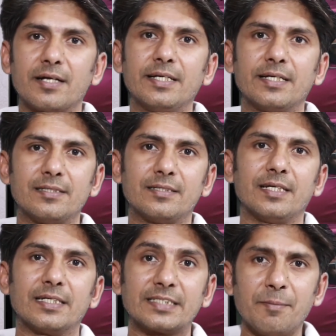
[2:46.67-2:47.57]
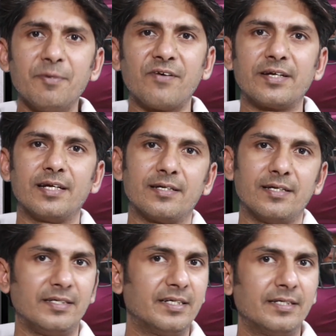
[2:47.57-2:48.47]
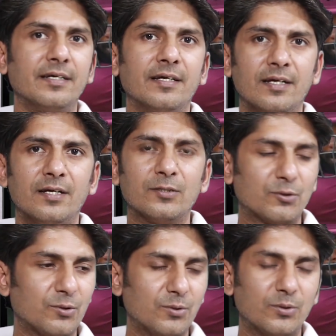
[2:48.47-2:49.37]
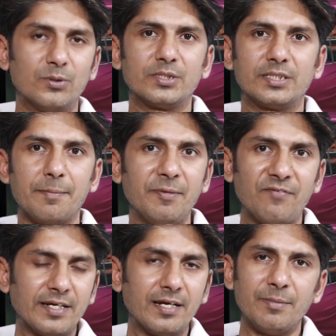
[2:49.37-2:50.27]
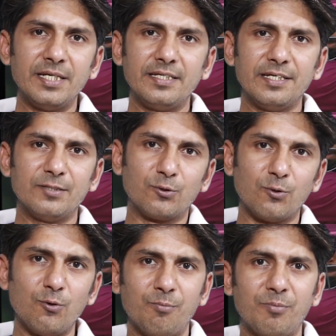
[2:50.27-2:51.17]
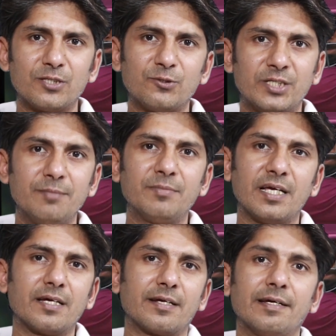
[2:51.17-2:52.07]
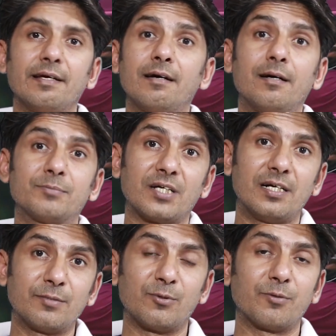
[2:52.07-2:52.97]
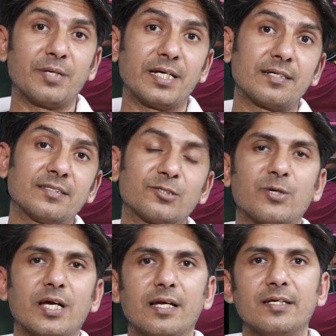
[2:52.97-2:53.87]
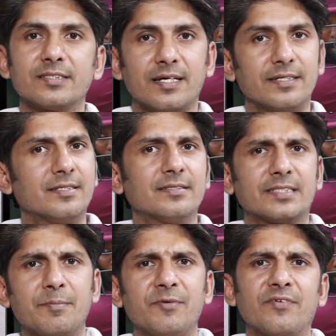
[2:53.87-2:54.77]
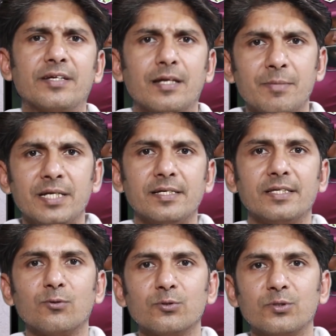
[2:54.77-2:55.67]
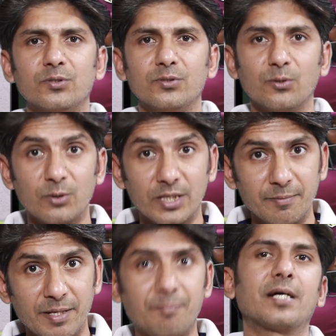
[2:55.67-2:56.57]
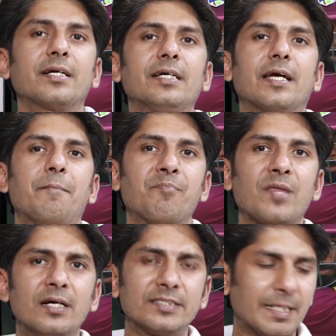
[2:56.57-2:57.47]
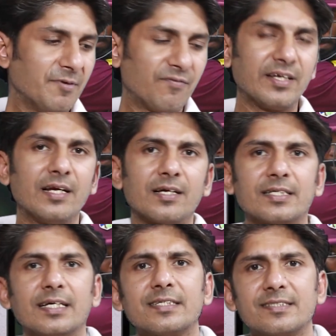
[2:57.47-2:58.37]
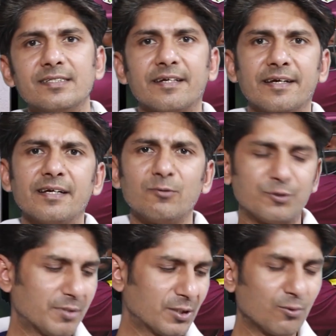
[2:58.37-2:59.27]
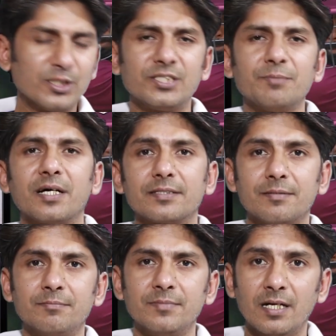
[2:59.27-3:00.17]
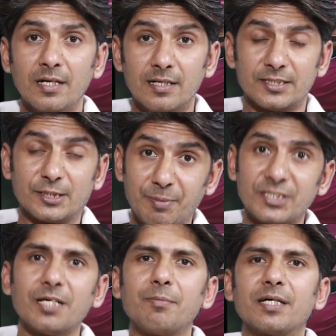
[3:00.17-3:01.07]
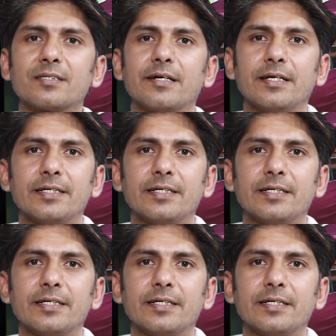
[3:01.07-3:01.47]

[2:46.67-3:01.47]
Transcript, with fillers: आगे निकलती है सेमीफाइनल के लिए तो सेमीफाइनल में ये दो ऊपर जो टीम देख रहे हैं आप साल्ट पॉइंट ब्रेकर्स और एल एस हाइकर सेमीफाइनल में ये दो दो टीमें पक्की हैं सेमीफाइनल का क्या सीन रहेगा उस पर थोड़ी सी बात हम स्पेशल बात कर